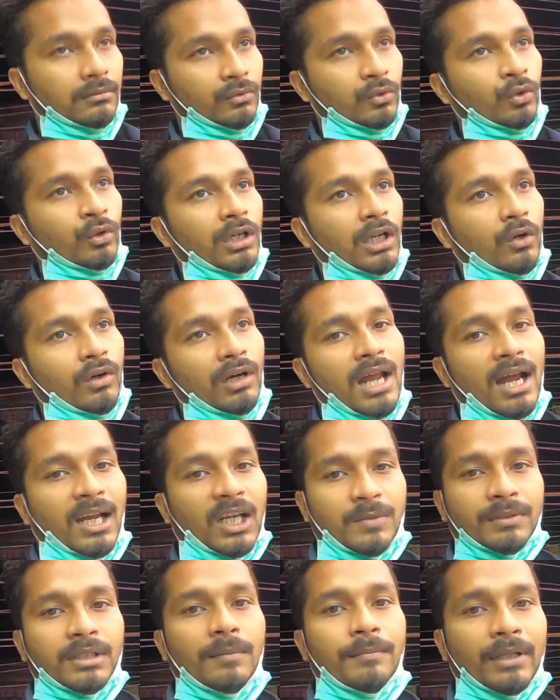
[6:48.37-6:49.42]
তুলনা করলে আকাশ
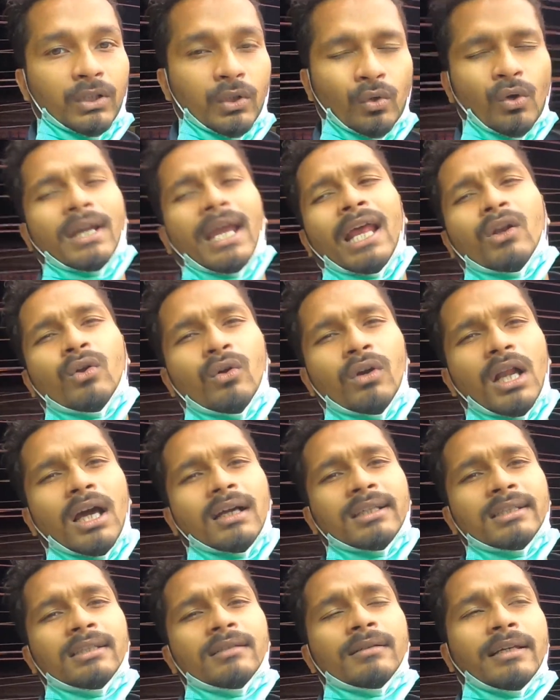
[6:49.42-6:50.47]
পাতাল পার্থক্য কেন
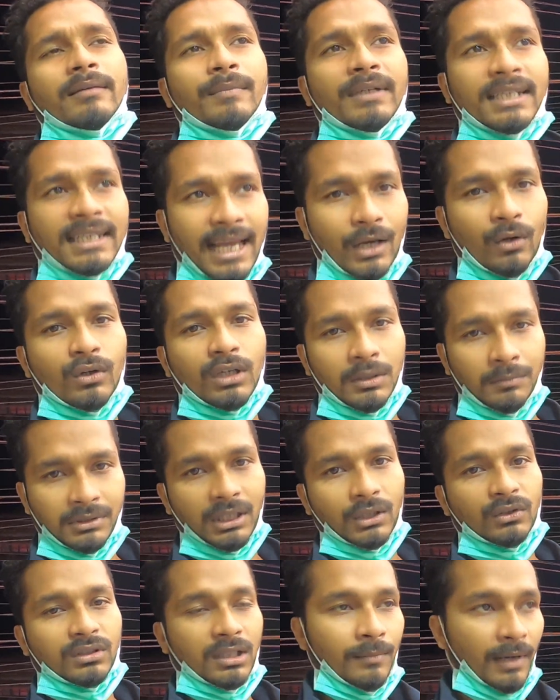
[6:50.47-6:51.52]
নাকি মানে কেন কিনতে
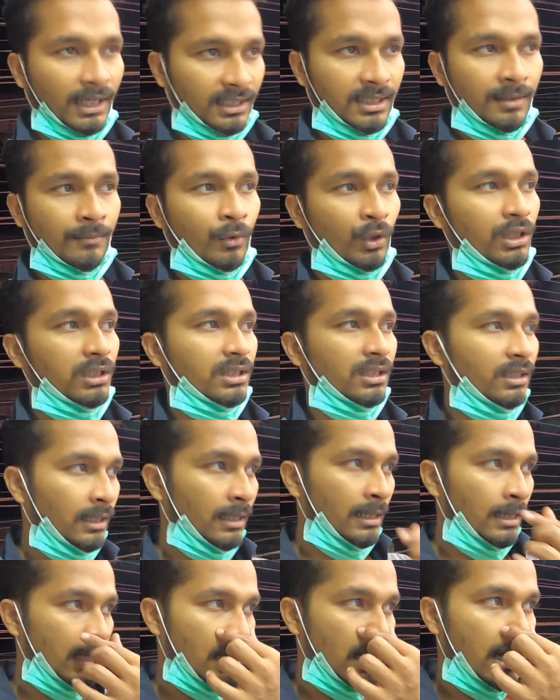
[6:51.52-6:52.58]
সেটা বাড়ি গিয়ে বলছে
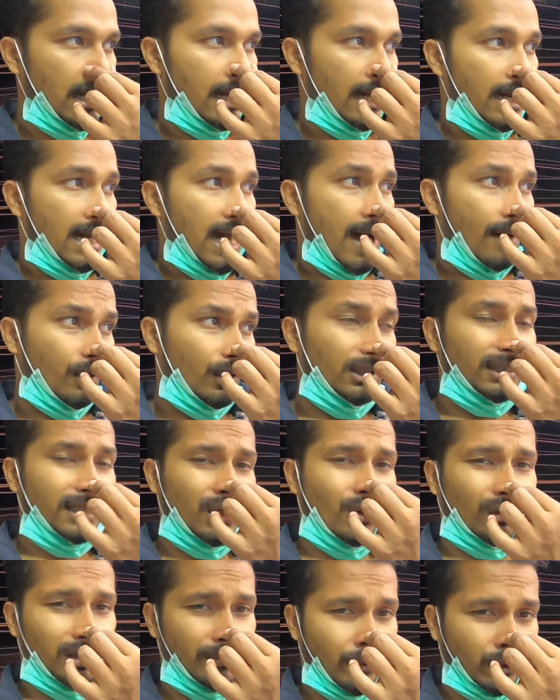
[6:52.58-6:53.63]
আবার দেখি
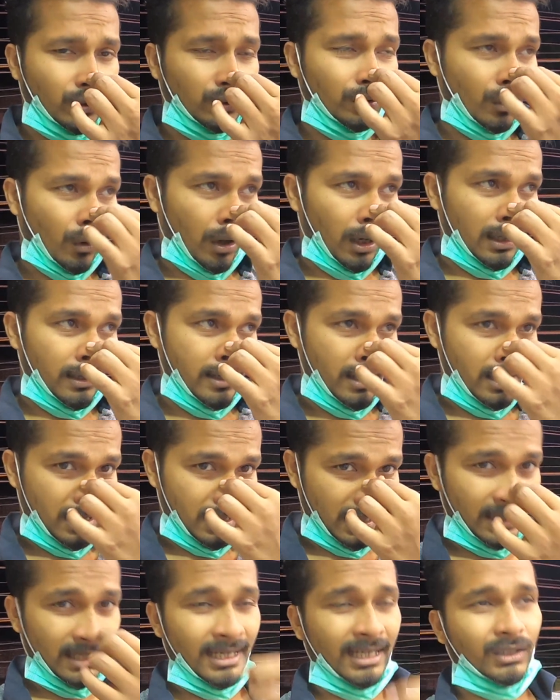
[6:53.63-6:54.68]
কোনটা পছন্দ করা যায়
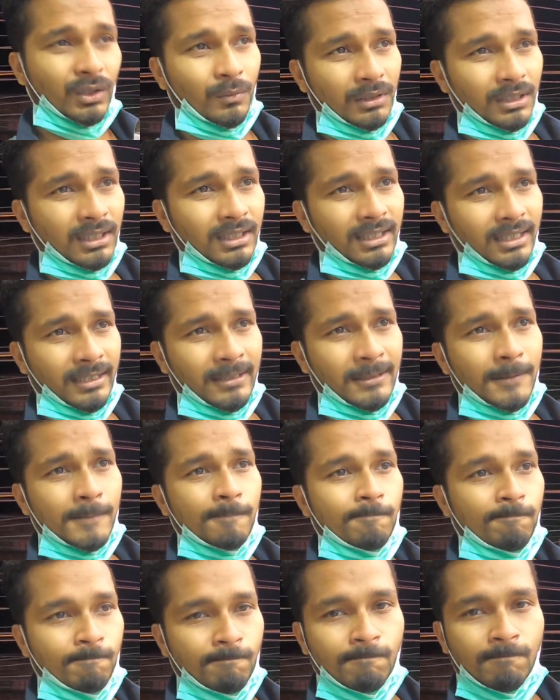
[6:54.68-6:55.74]
গিয়ে তোমাদেরকে
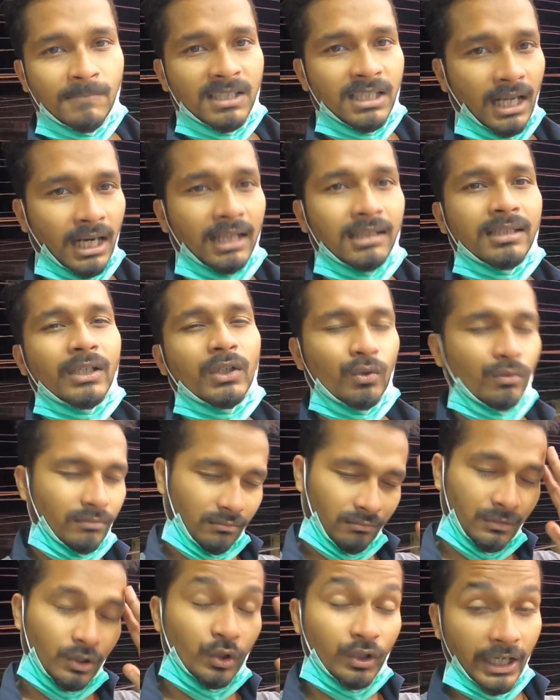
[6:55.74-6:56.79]
জানাচ্ছি
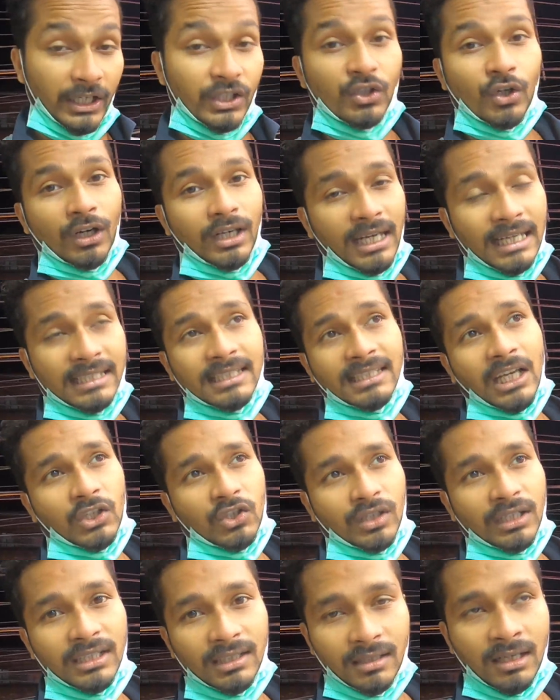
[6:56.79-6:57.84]
টেনশনে আছি তার
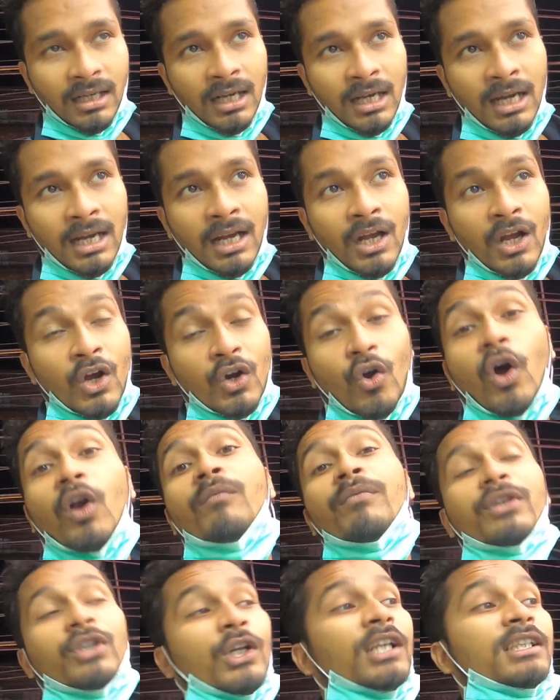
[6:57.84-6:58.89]
সঙ্গে
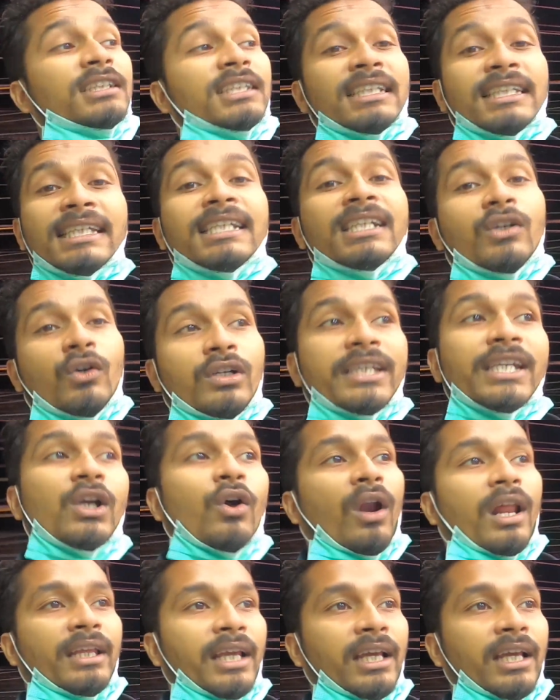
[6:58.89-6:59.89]
কনফিউশনে আছি কী কী করা